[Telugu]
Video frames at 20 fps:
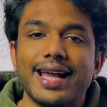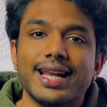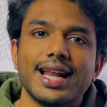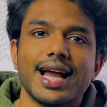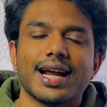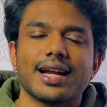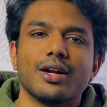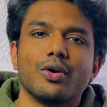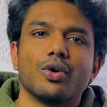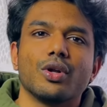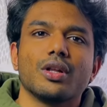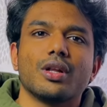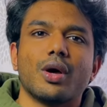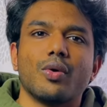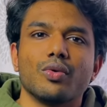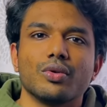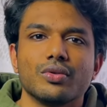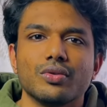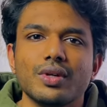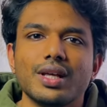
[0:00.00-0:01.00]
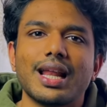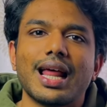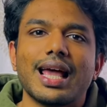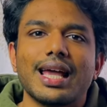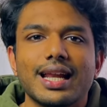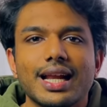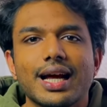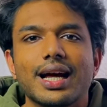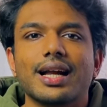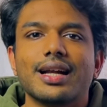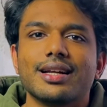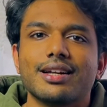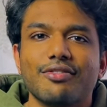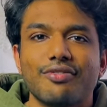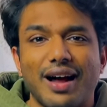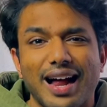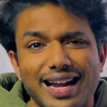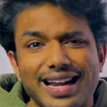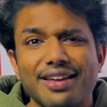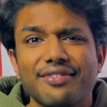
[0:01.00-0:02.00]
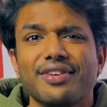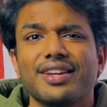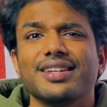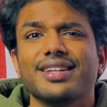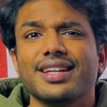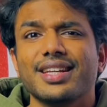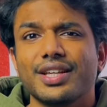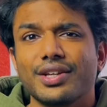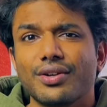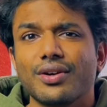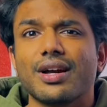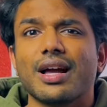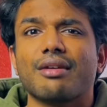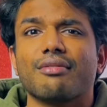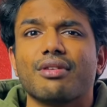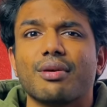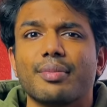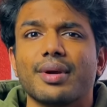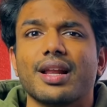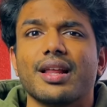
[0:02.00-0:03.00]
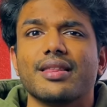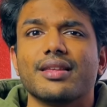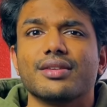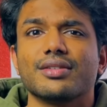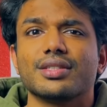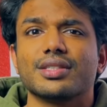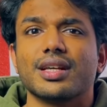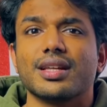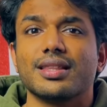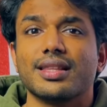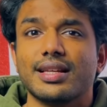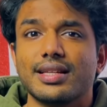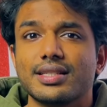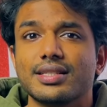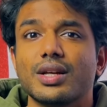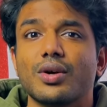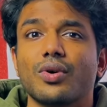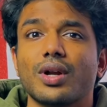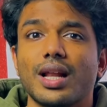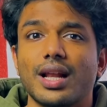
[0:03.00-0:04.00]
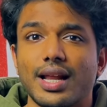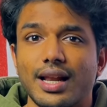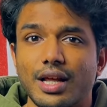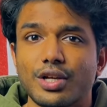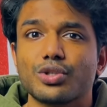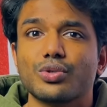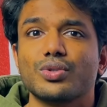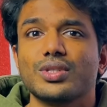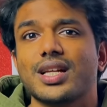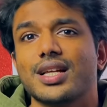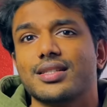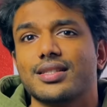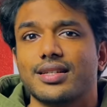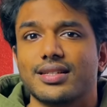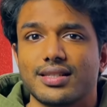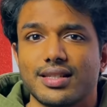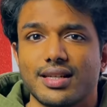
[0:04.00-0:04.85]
అయినా అక్కడ ఎవడో నవ్వుతూ ఇలా ఇలా అంటే వాడే విలన్ హీరో కన్ఫర్మ్ ఎలా తెలుసు సార్ తెలిసినా కూడా అలా ఎలా షూట్ చేస్తాడు